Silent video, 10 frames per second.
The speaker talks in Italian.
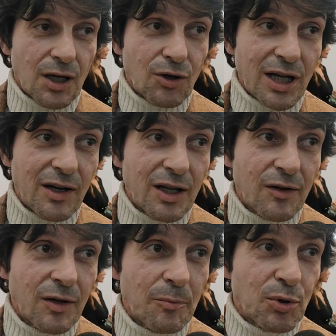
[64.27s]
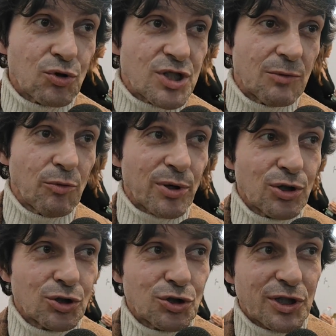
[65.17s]
Allora, produciamo un
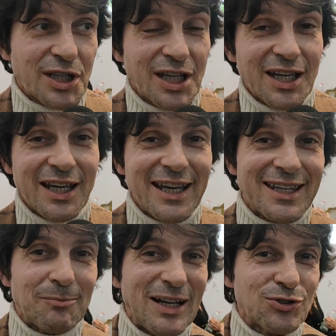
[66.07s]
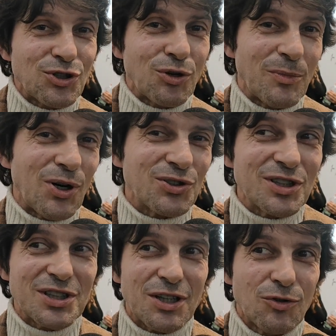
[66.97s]
prodotto che è chiamato
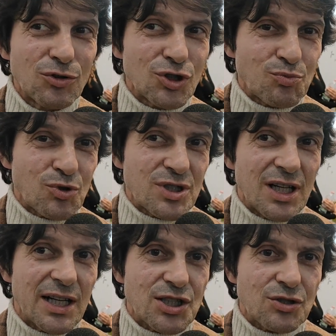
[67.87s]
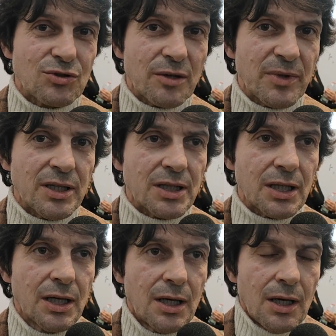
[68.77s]
commodity, ho voluto spostare
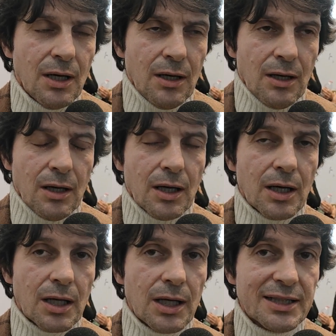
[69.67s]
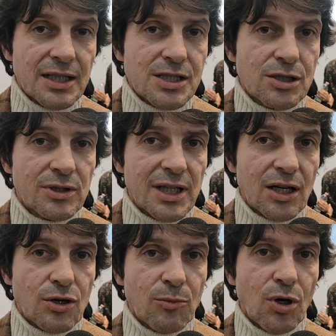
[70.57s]
sicuramente eh, l'attenzione
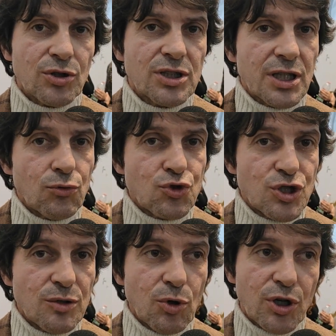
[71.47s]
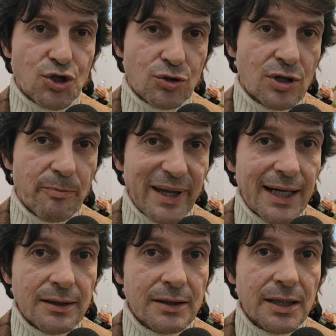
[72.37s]
dalla commodity a un cibo che sono le
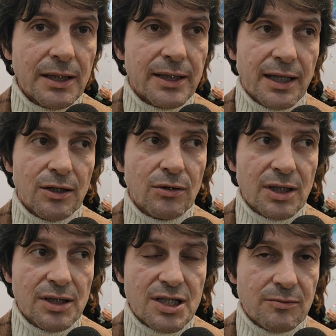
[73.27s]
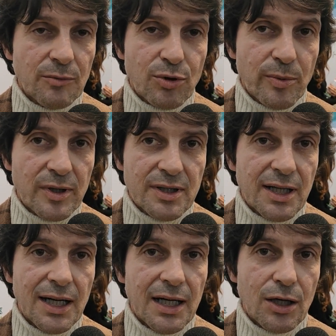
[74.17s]
piante che hanno grandissime
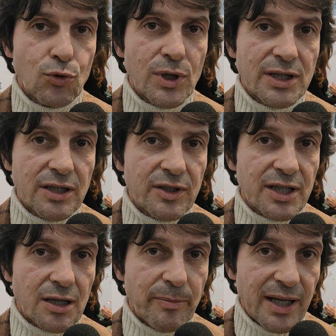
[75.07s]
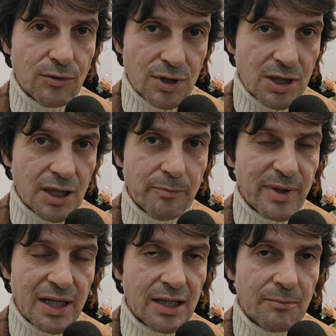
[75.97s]
proprietà curative e terapeutiche
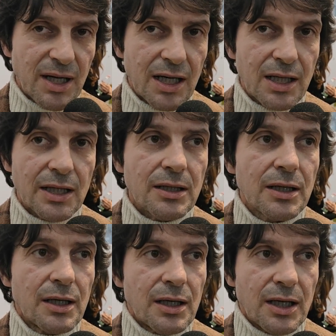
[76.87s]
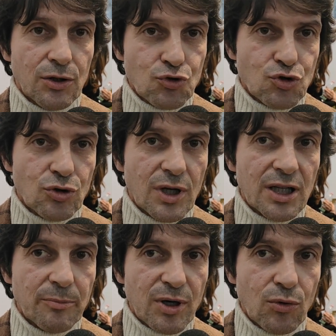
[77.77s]
per gli animali e non solo
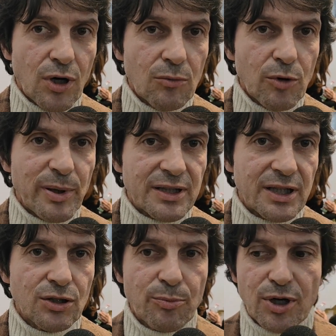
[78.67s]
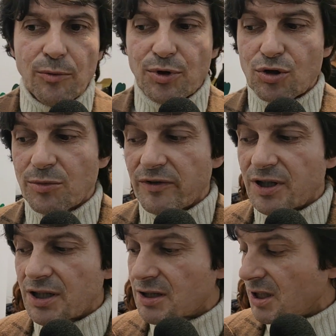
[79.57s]
anche per l'uomo, partendo proprio come
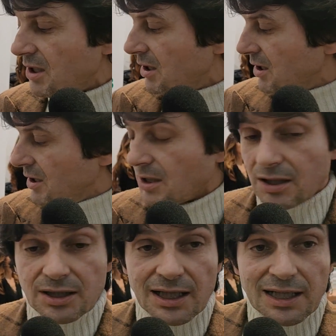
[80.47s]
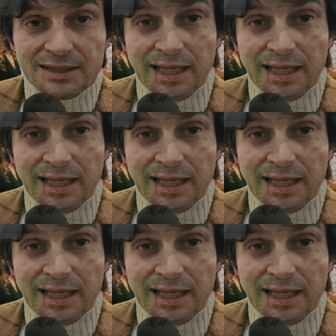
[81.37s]
vedete dalla